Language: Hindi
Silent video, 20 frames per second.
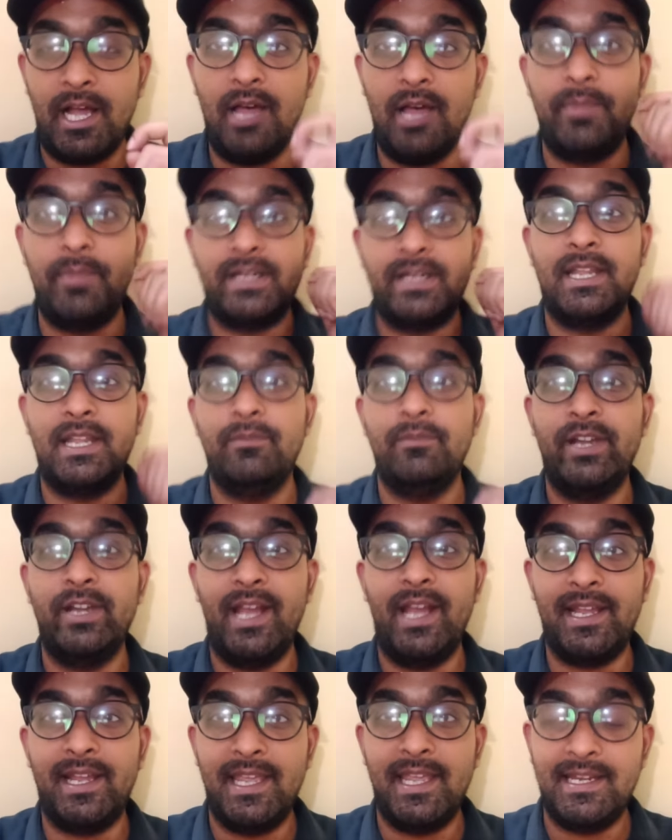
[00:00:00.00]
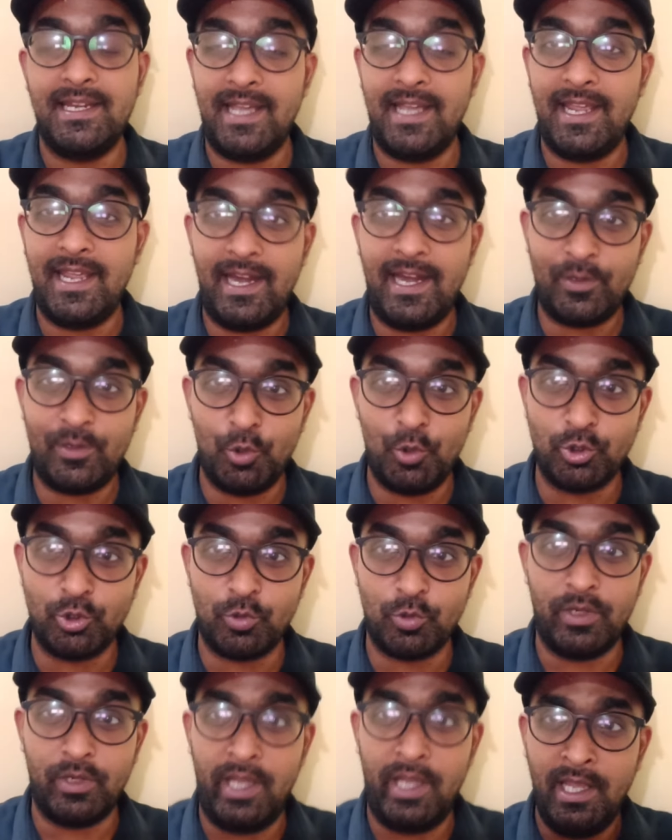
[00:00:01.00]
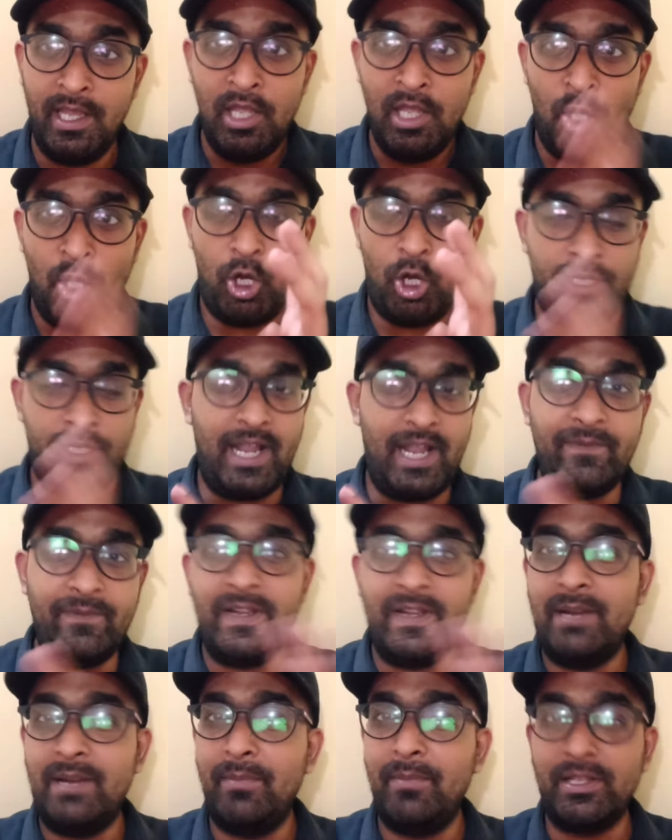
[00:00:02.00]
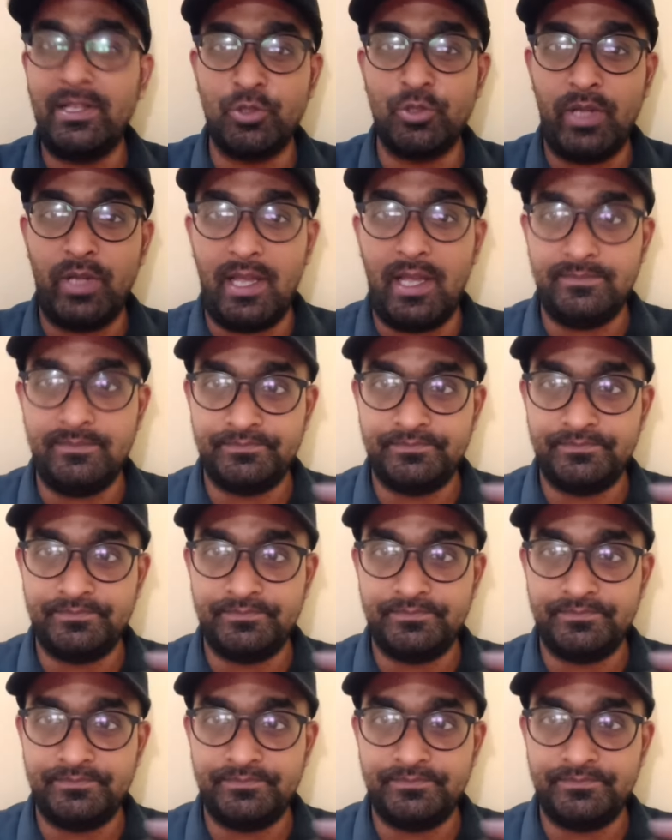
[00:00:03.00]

अब टीम इंडिया के नए हेड कोच होंगे और काफ़ी लंबा चौड़ा